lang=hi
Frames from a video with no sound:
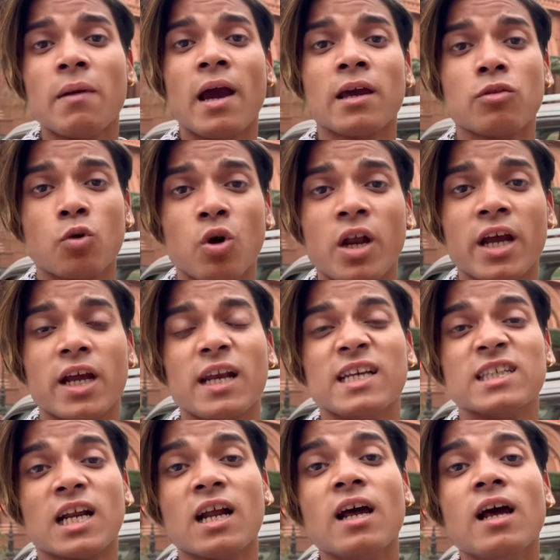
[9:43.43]
मैं इसको लेके नहीं
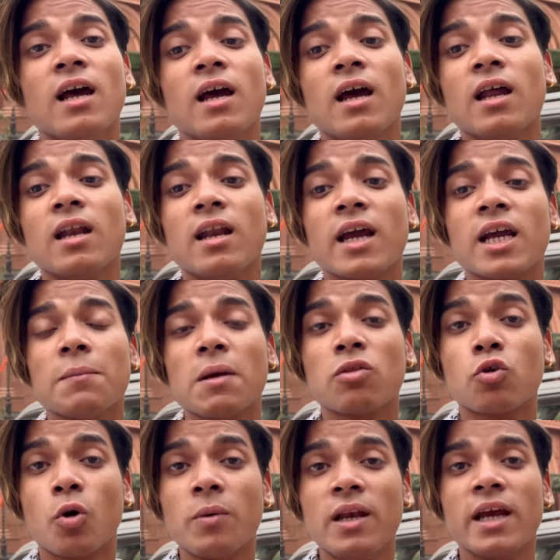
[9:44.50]
जा रहा लेकिन मैं
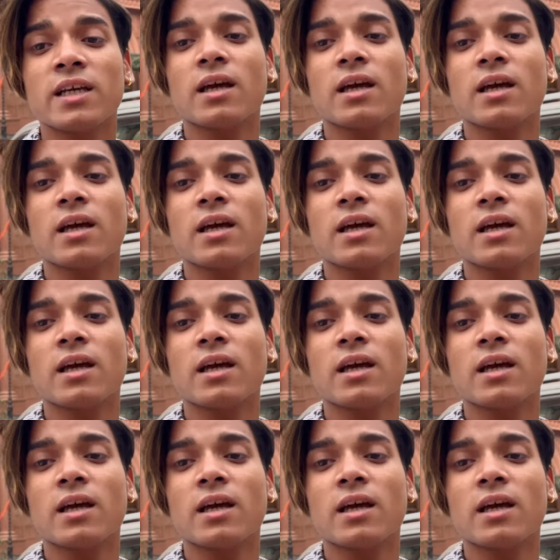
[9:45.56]
इसको भी लेके